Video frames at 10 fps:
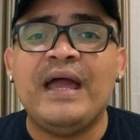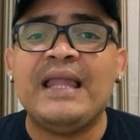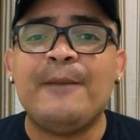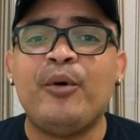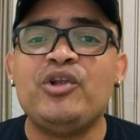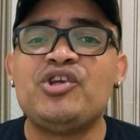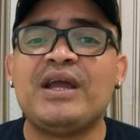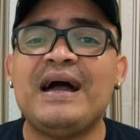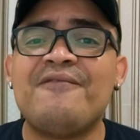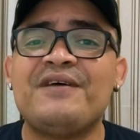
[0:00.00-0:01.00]
ela pode
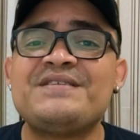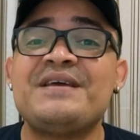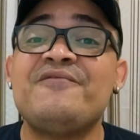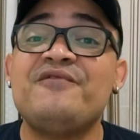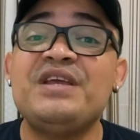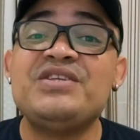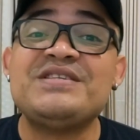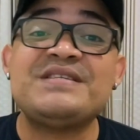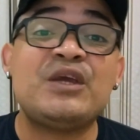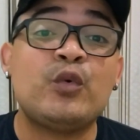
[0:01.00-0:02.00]
chegar a fazer
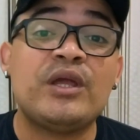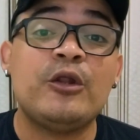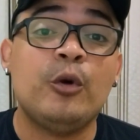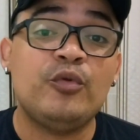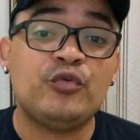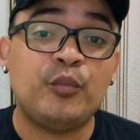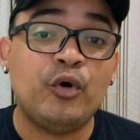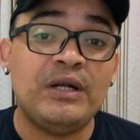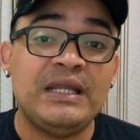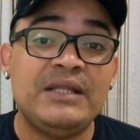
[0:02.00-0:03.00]
25 km
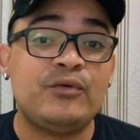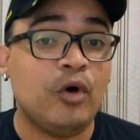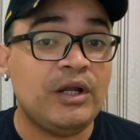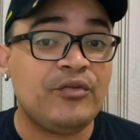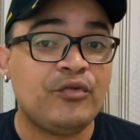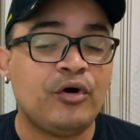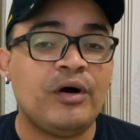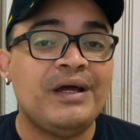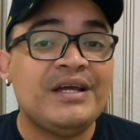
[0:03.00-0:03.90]
por litro, olha só.